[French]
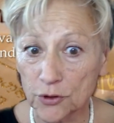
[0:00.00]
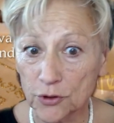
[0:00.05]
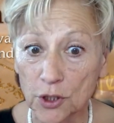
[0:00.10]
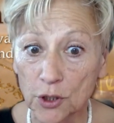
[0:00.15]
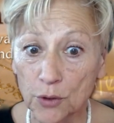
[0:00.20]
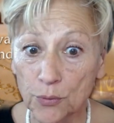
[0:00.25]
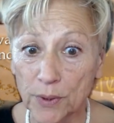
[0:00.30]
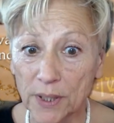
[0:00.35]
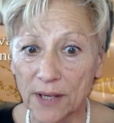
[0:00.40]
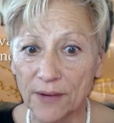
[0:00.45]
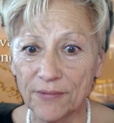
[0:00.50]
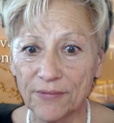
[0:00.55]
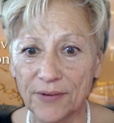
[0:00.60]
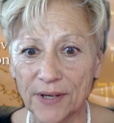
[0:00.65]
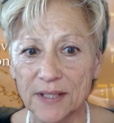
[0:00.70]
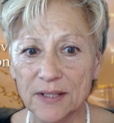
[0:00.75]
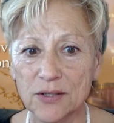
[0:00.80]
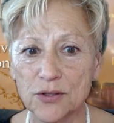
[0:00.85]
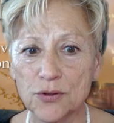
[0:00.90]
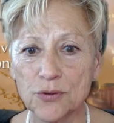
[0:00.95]
Jean-Louis a
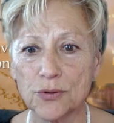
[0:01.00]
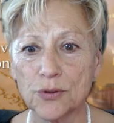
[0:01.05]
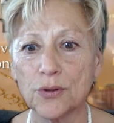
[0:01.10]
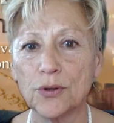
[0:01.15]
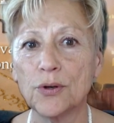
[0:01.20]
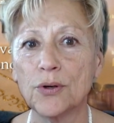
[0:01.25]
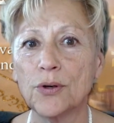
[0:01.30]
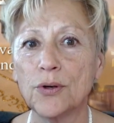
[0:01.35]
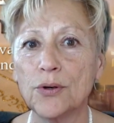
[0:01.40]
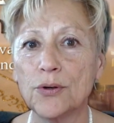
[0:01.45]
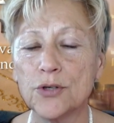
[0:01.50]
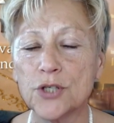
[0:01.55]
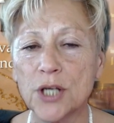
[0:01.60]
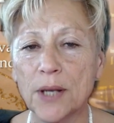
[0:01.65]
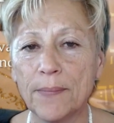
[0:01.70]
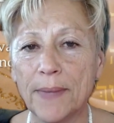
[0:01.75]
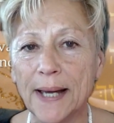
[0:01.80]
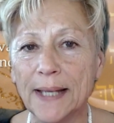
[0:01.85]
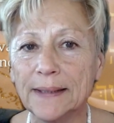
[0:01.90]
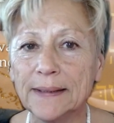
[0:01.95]
faite sur euh, le
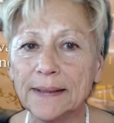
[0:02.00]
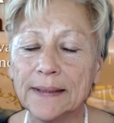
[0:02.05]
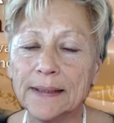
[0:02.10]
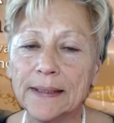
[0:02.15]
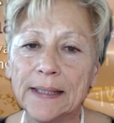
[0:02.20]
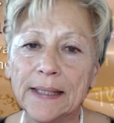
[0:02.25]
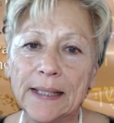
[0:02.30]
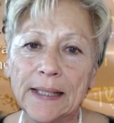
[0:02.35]
Shabbat